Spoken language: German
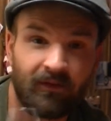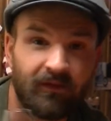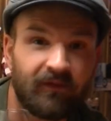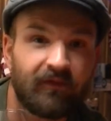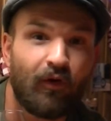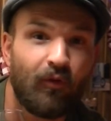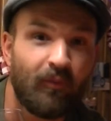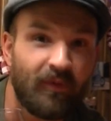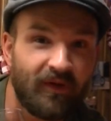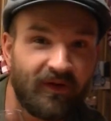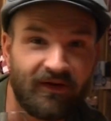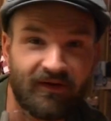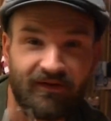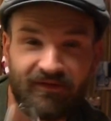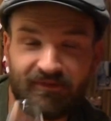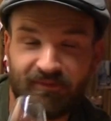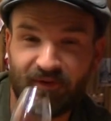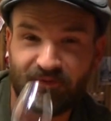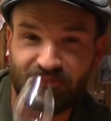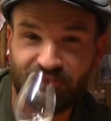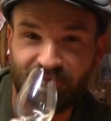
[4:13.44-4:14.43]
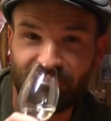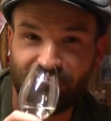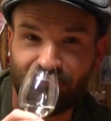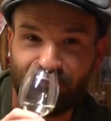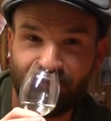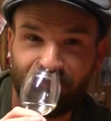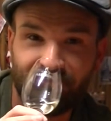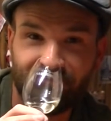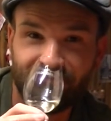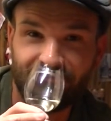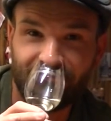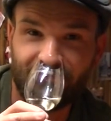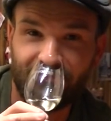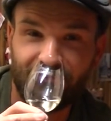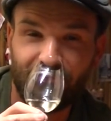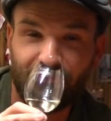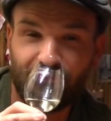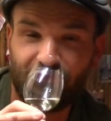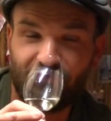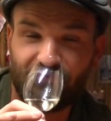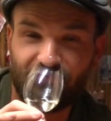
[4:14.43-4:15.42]
Ich hau mir den jetzt mal auf die Zunge, der
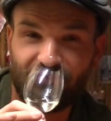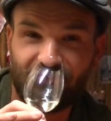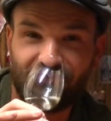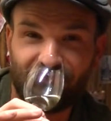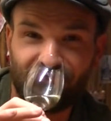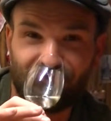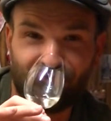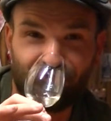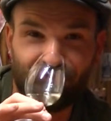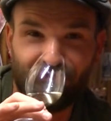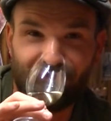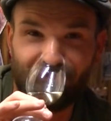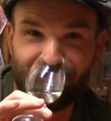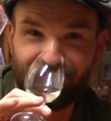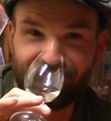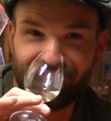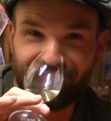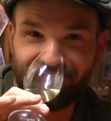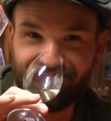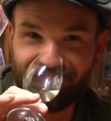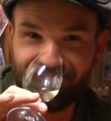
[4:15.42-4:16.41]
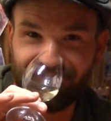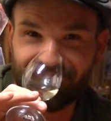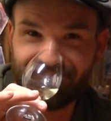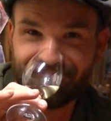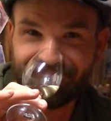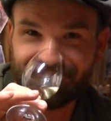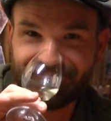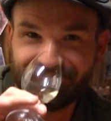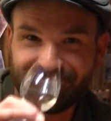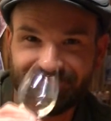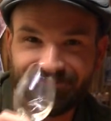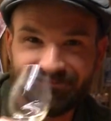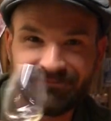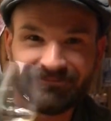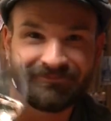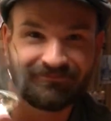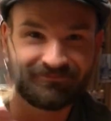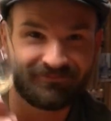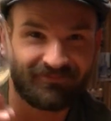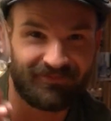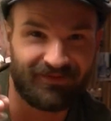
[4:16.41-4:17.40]
wird mir wahrscheinlich die Schuhe ausziehen.
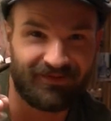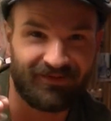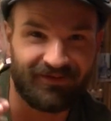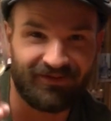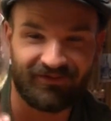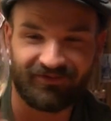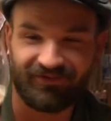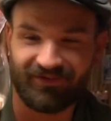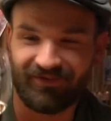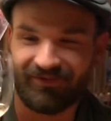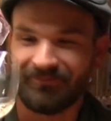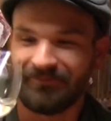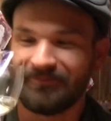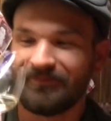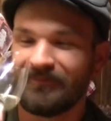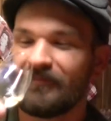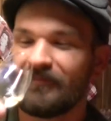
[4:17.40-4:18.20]
Slanže.